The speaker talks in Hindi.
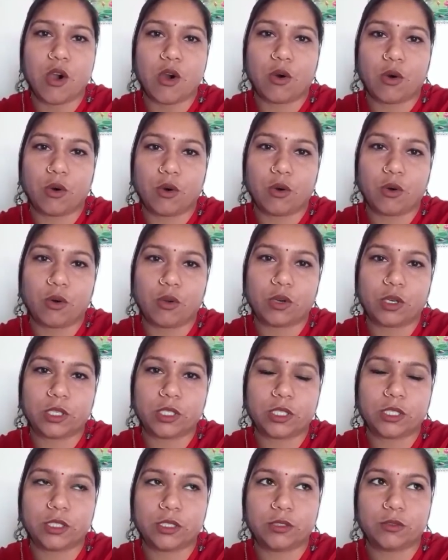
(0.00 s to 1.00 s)

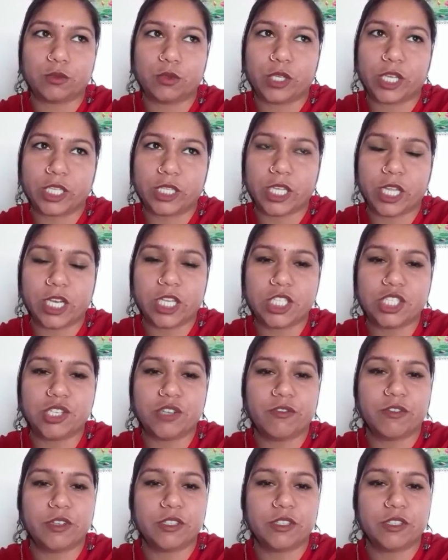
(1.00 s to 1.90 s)
और उनके दैनिक जीव,